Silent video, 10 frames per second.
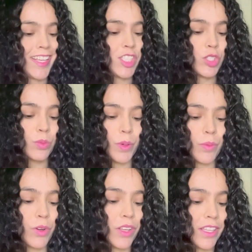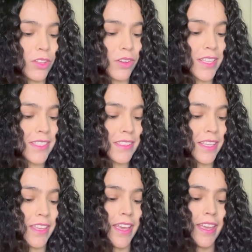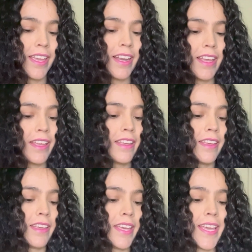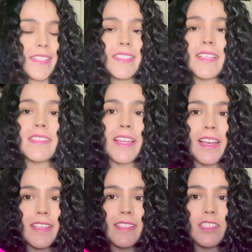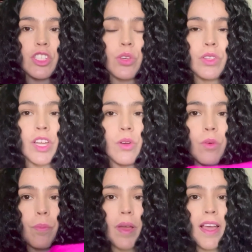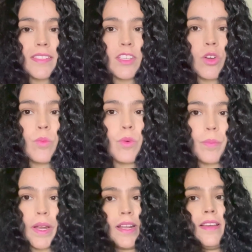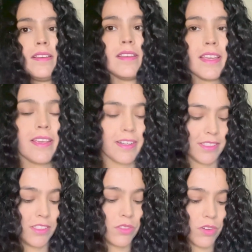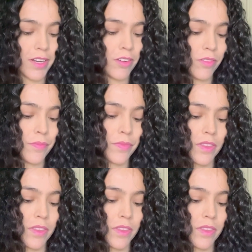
Súper bonito, es en talla L. Este está en la sección de ropa así como para ejercicio, creo.